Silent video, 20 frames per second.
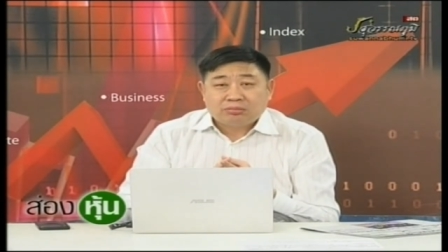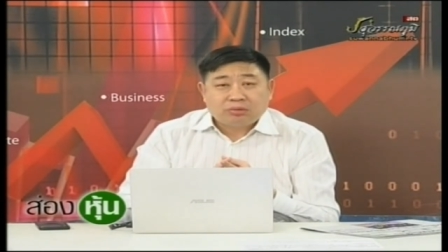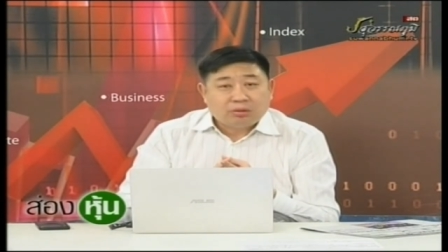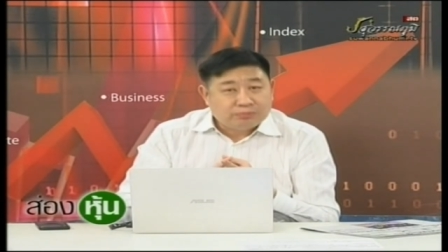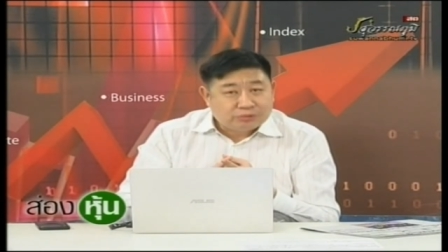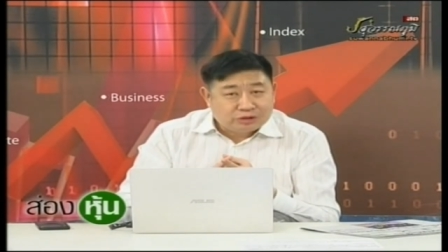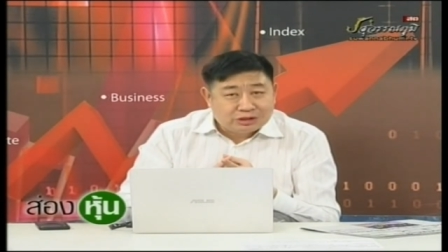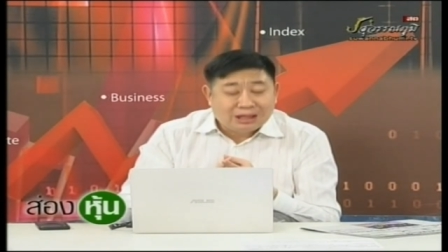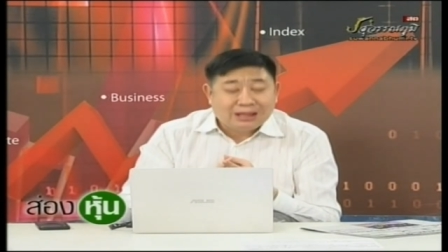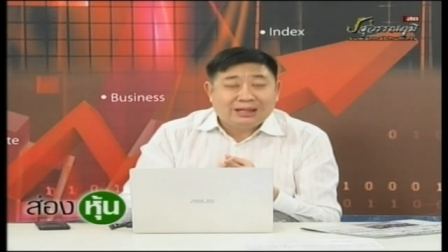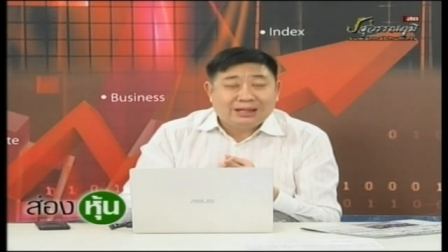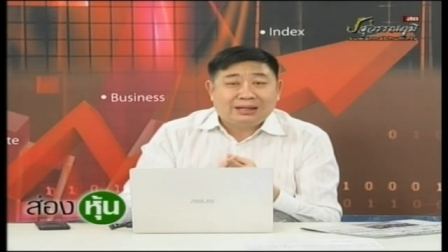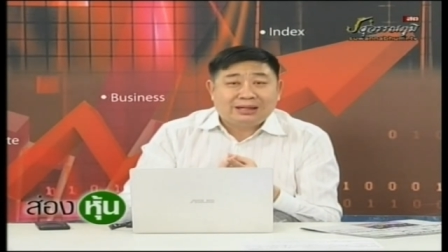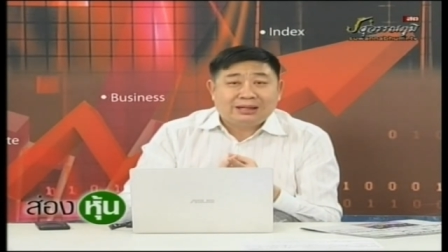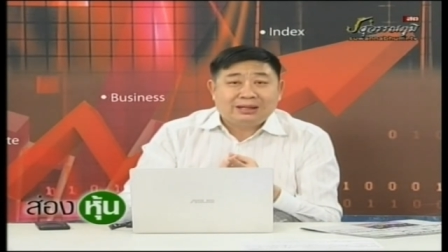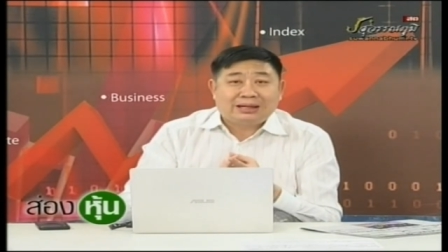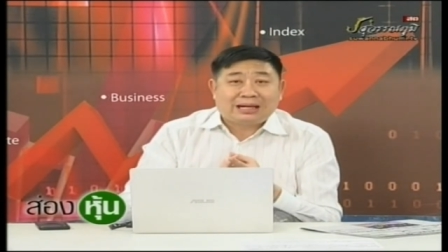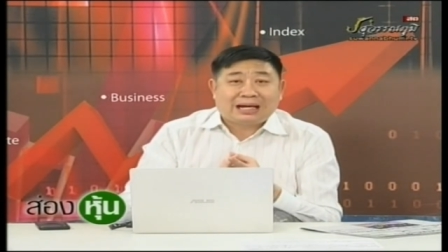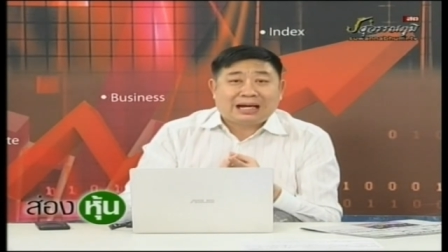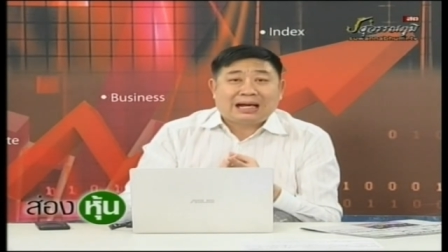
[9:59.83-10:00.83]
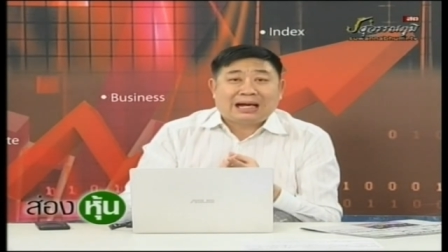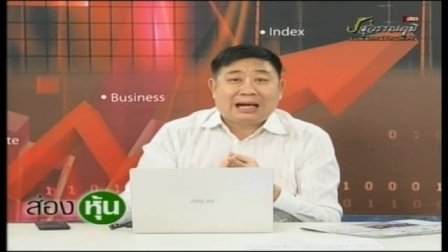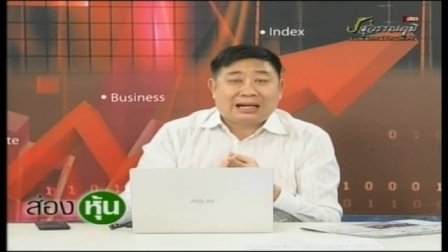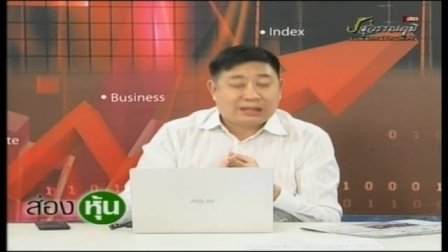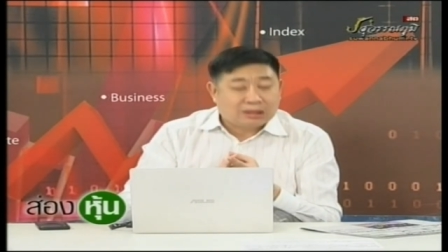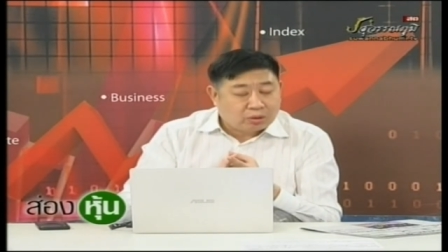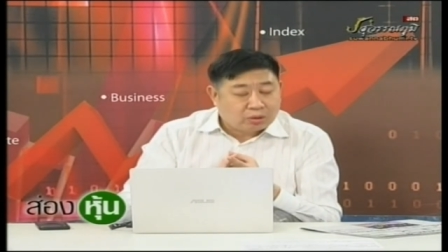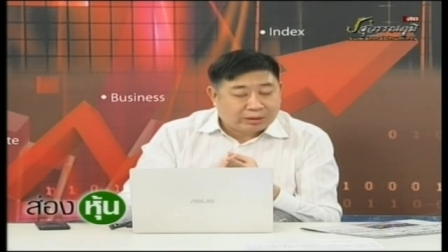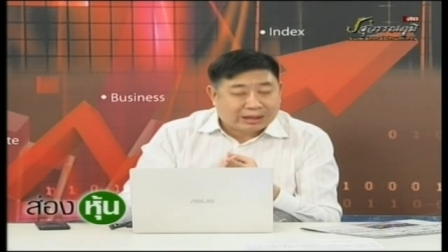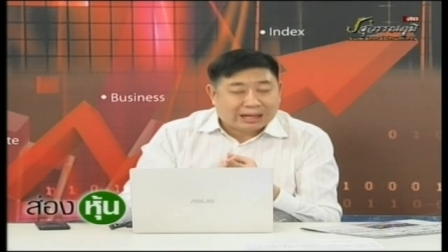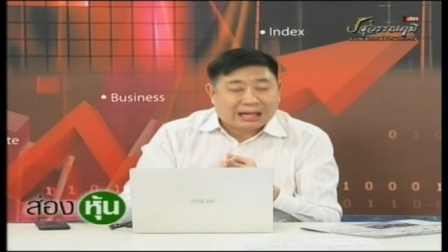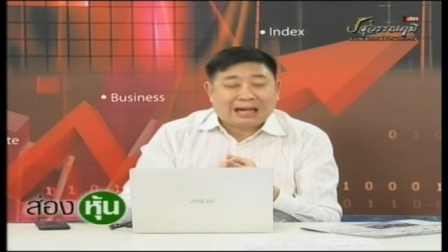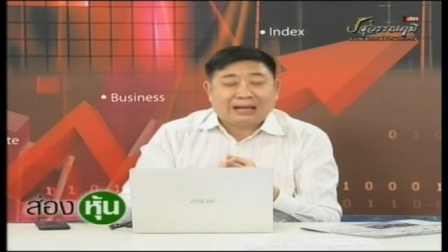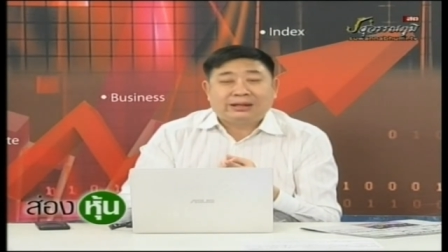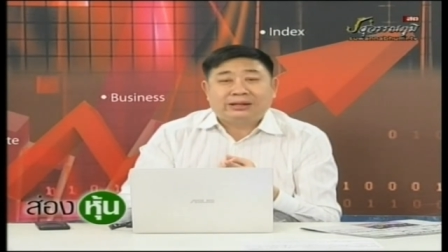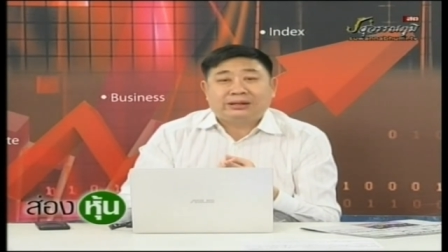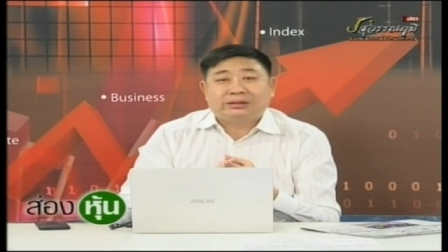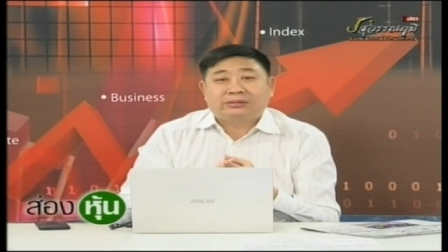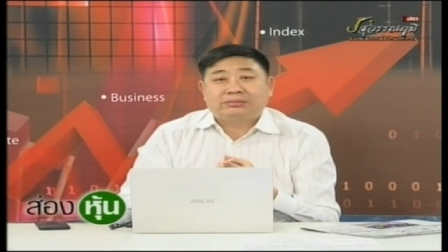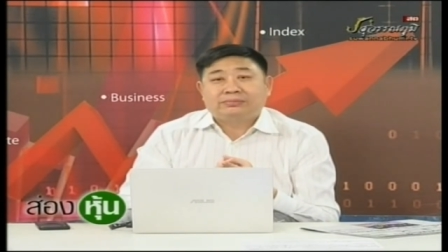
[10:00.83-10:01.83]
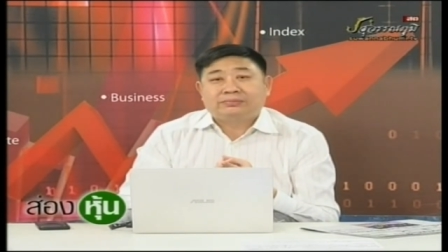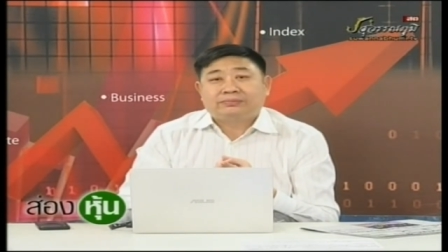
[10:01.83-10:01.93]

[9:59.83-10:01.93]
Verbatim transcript: ผมเชื่อลึกๆนะ อาจจะลงอีกครั้งหนึ่ง